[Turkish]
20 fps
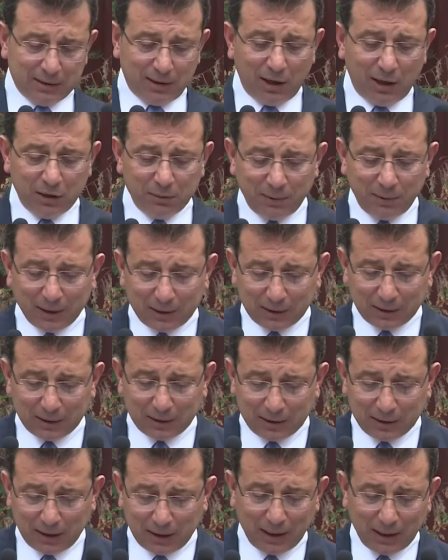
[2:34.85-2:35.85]

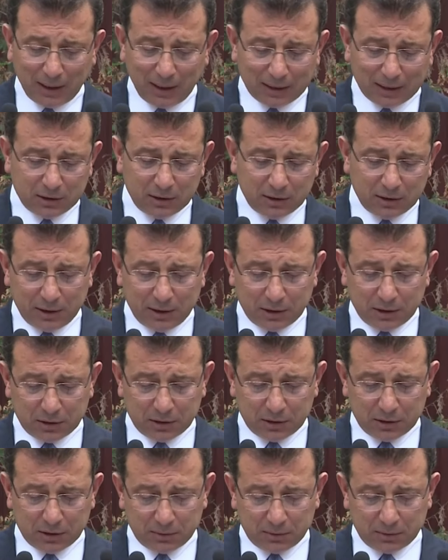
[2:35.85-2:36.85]
tahribatlar yarattığını
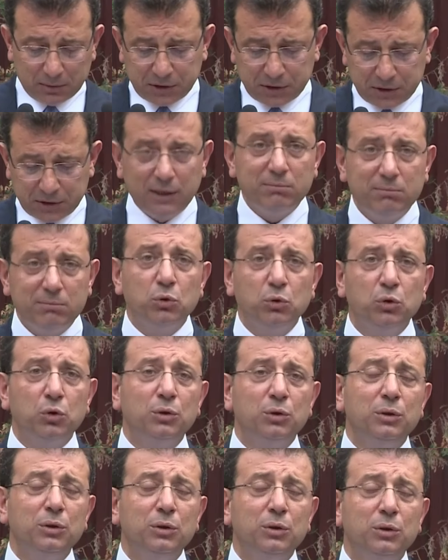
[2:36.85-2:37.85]
belirtmek isterim. Bunun